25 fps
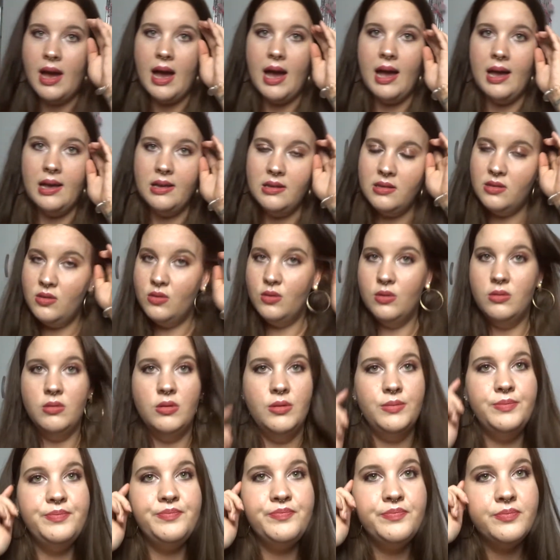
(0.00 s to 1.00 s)
Also,
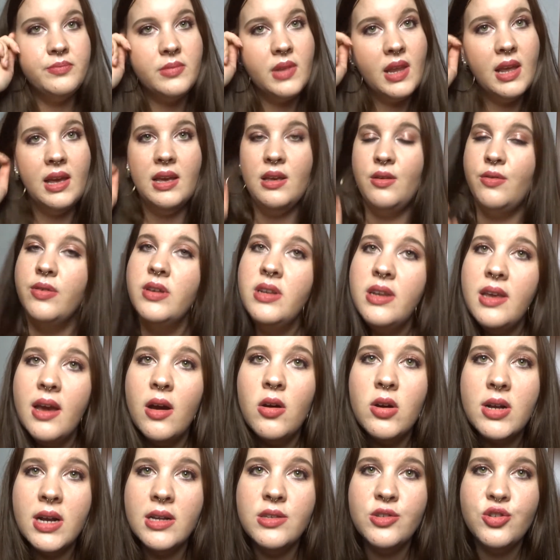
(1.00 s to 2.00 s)
ich finde die
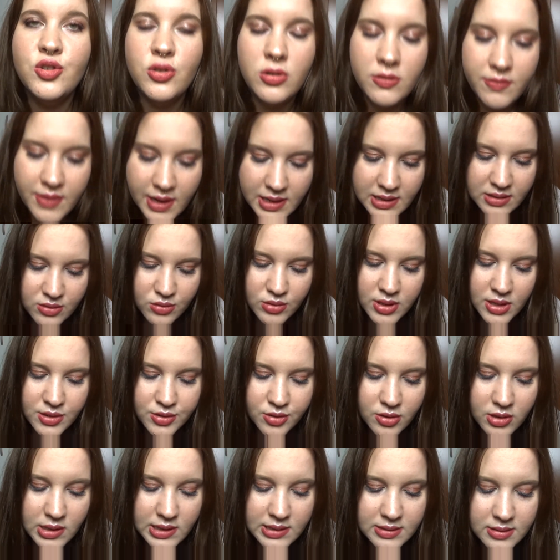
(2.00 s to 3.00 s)
auch ganz schön, weil die so
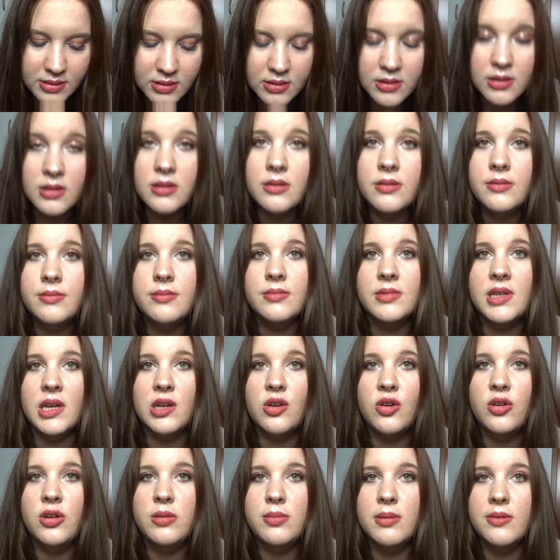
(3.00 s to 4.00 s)
natürlich sind, ne? Da
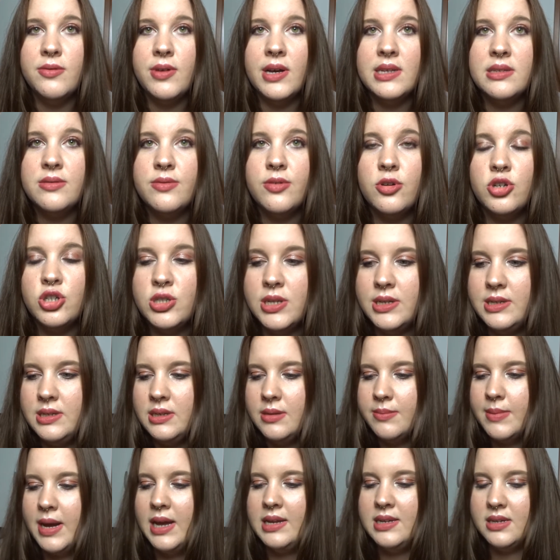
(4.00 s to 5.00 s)
könnte ich mir fast vorstellen, die
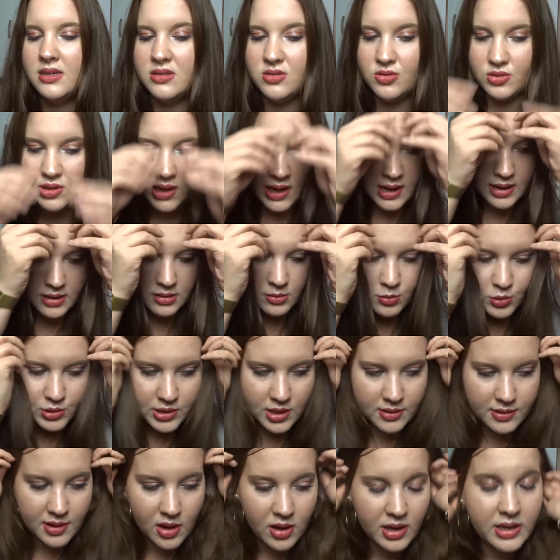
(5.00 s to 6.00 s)
im Alltag zu tragen. Ich muss auch
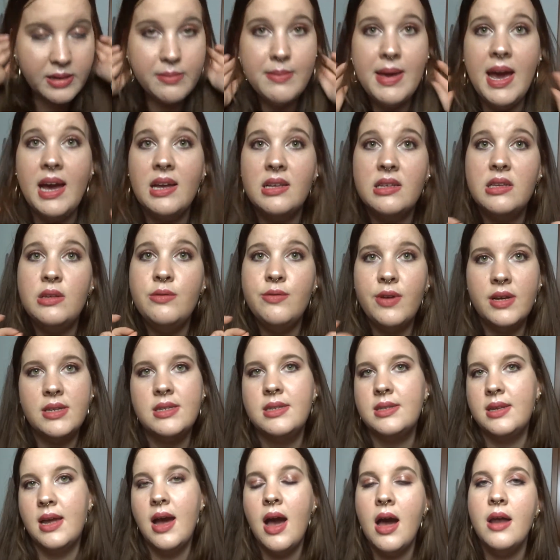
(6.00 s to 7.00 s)
sagen, ich merke die
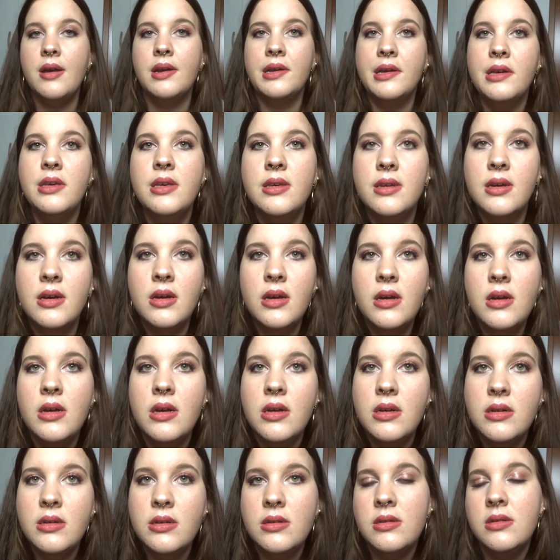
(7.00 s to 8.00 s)
fast gar nicht.
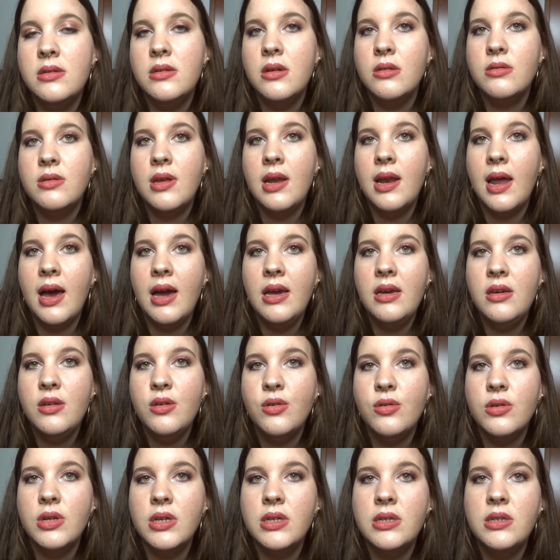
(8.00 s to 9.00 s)
Die sind auch sehr leicht
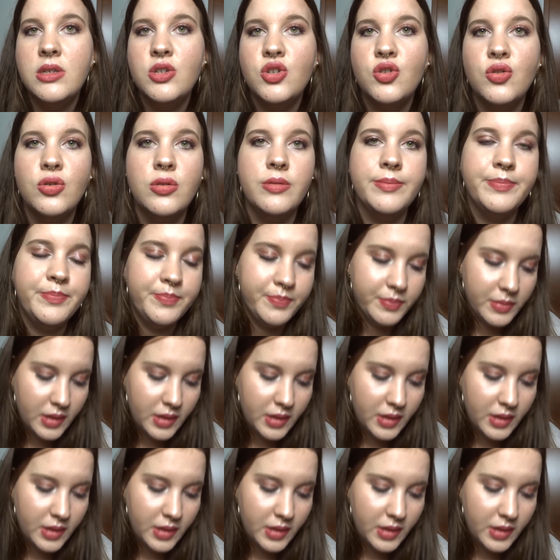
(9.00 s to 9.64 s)
und richtig schön.